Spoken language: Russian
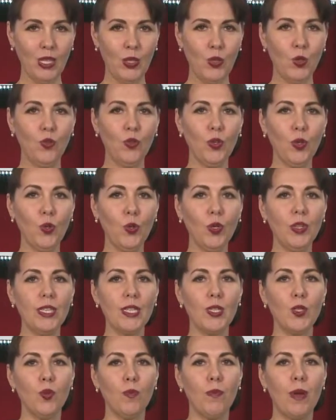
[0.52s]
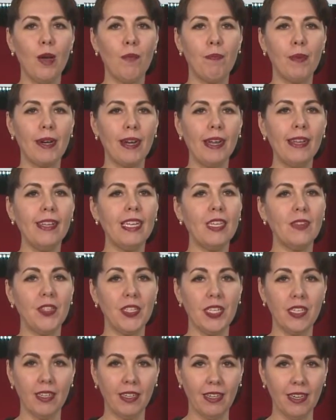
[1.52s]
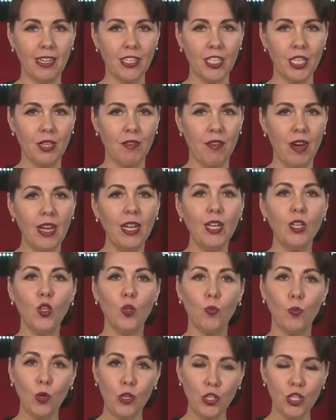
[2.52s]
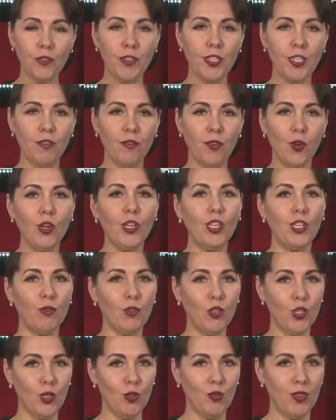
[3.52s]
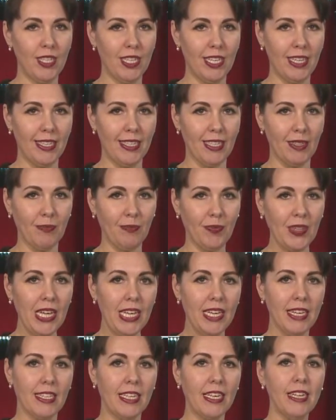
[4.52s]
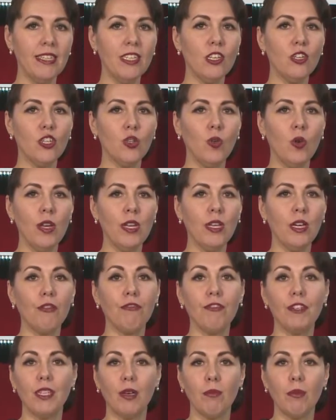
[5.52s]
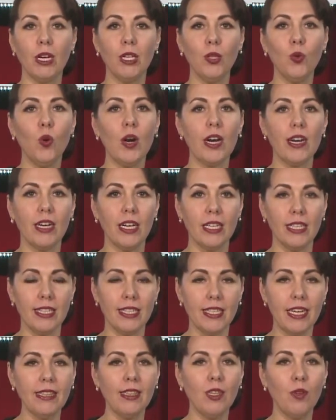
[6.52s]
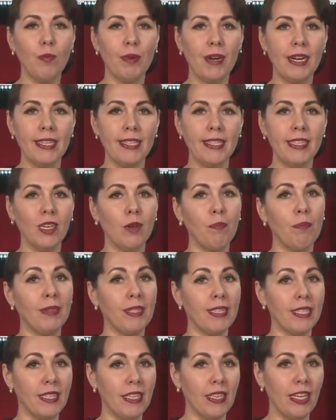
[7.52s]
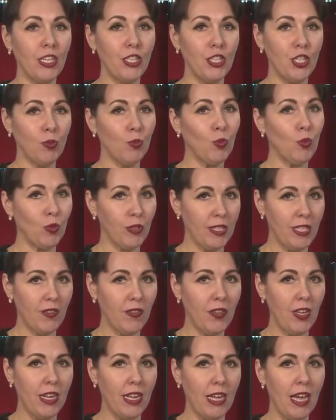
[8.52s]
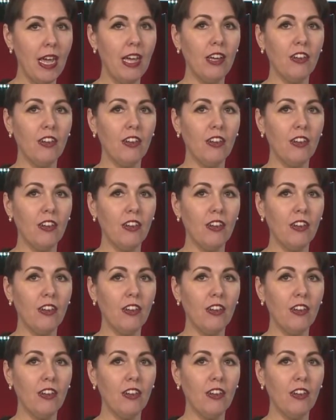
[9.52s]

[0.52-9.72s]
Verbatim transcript: Новый год – особая пора для всех и каждого, но больше всего его ждут дети. Иерусалимских школьников в этом году организаторы праздника по-настоящему удивили.